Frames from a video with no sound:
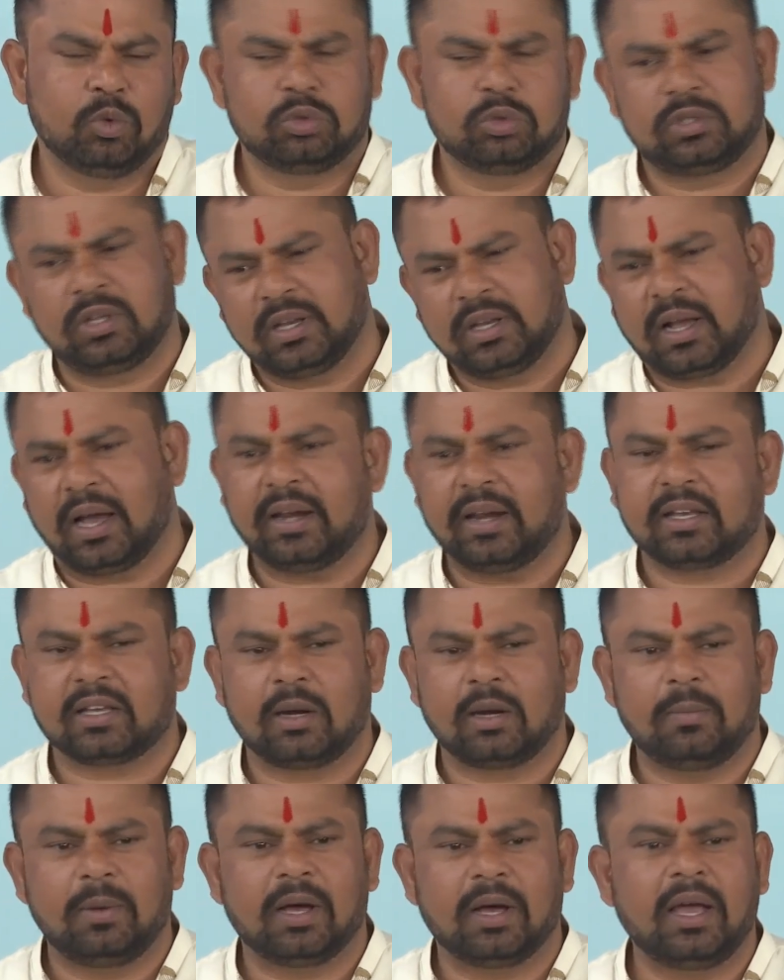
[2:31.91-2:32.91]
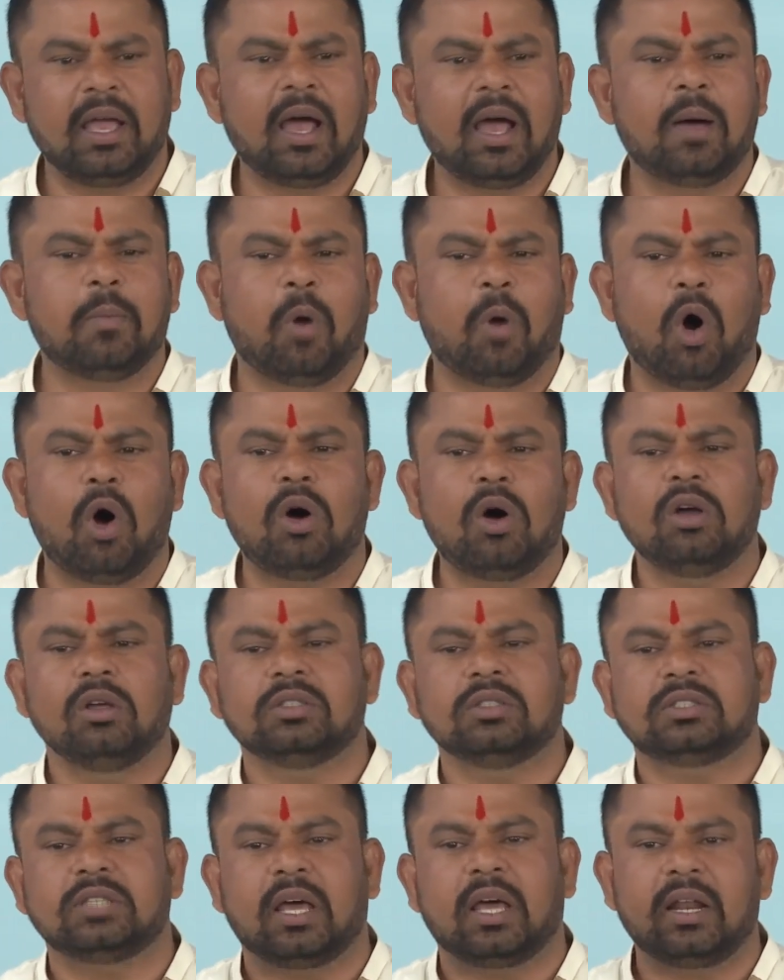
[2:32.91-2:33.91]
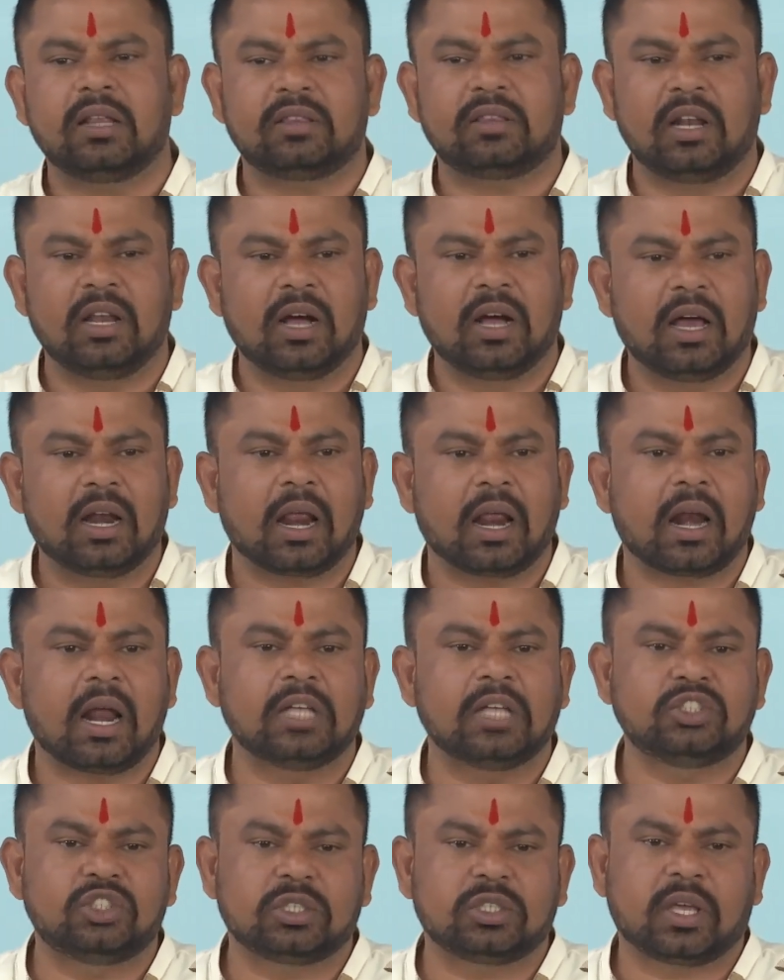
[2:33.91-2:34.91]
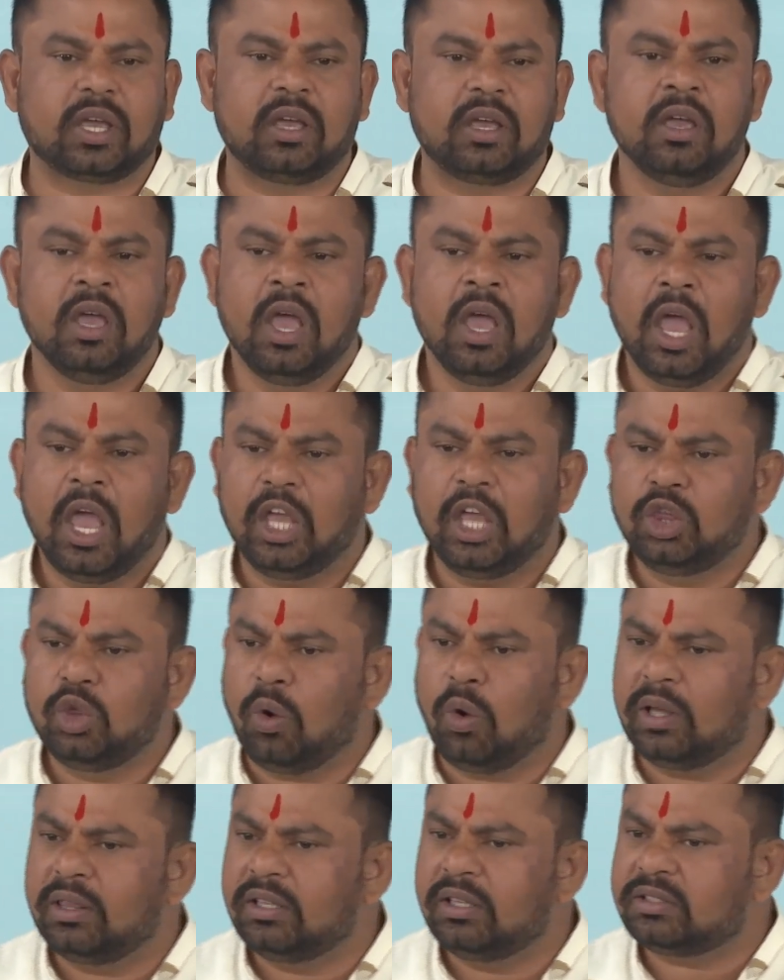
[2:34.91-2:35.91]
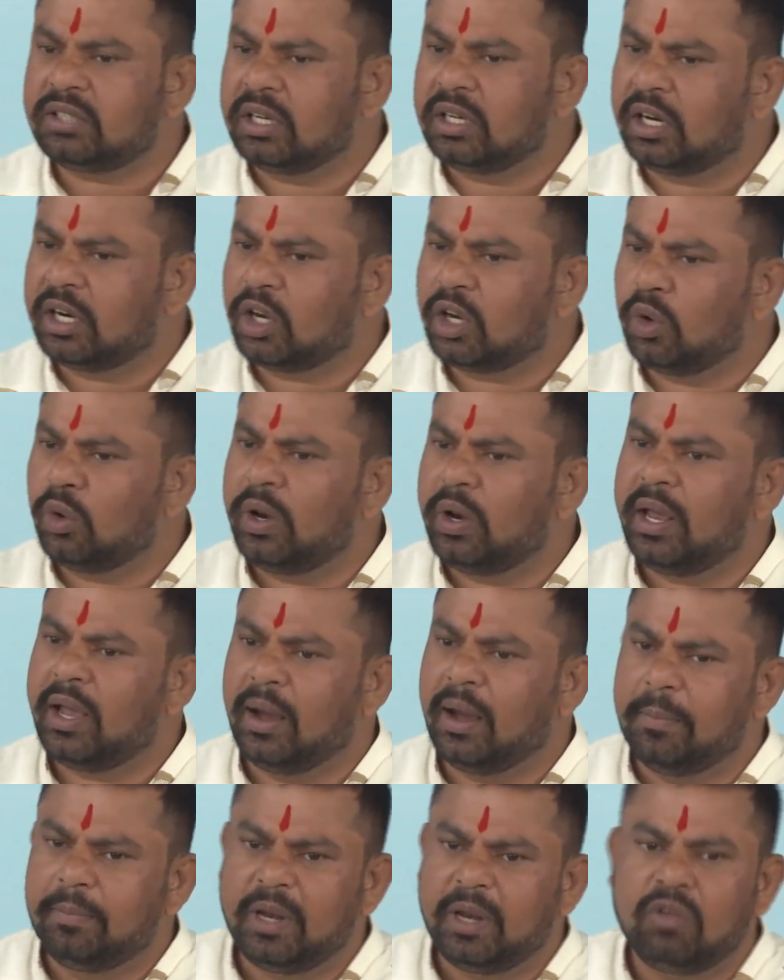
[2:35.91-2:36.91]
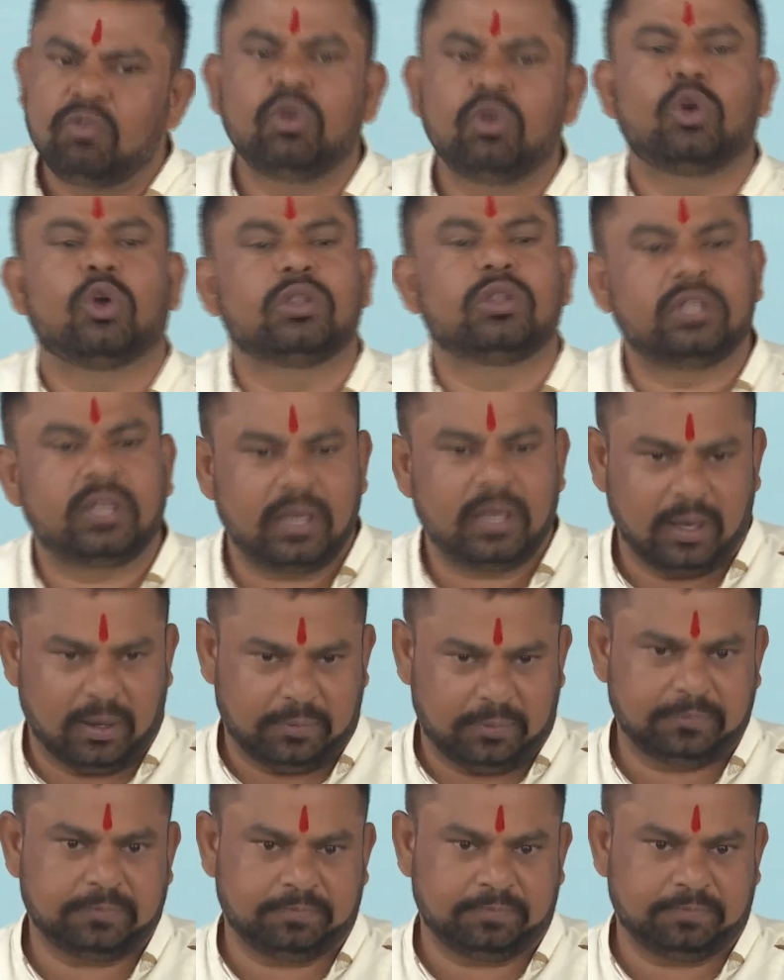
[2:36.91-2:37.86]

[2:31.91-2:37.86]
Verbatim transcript: उसने कार्यक्रम लगाया बहुत सारे तेलंगाना राज्य के हिंदुवादी संगठनों ने हमने विरोध किया